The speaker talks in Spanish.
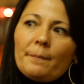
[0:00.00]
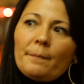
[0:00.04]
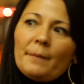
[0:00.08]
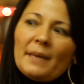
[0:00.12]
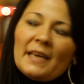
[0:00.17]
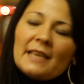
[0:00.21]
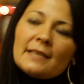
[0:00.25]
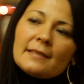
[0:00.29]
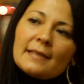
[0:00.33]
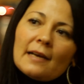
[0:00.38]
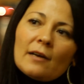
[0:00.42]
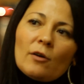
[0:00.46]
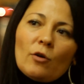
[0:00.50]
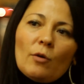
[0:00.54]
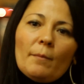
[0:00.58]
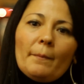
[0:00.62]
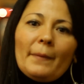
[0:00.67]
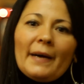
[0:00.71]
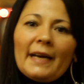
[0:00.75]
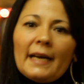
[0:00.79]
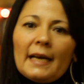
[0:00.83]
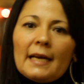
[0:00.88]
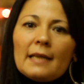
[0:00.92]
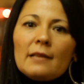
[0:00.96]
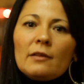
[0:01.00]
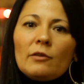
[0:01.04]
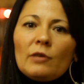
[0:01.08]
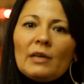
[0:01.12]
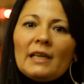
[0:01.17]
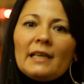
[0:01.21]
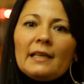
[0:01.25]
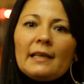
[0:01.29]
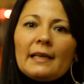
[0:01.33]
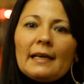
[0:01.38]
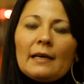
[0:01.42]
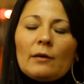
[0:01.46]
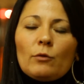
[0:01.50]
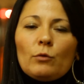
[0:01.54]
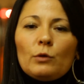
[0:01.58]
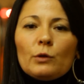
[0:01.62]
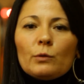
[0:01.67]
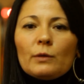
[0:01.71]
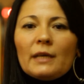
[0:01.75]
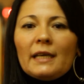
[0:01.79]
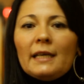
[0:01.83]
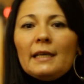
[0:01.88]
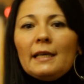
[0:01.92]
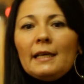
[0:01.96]
piezas, comparándolas de cada
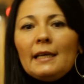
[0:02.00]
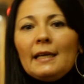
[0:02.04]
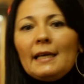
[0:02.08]
cultura,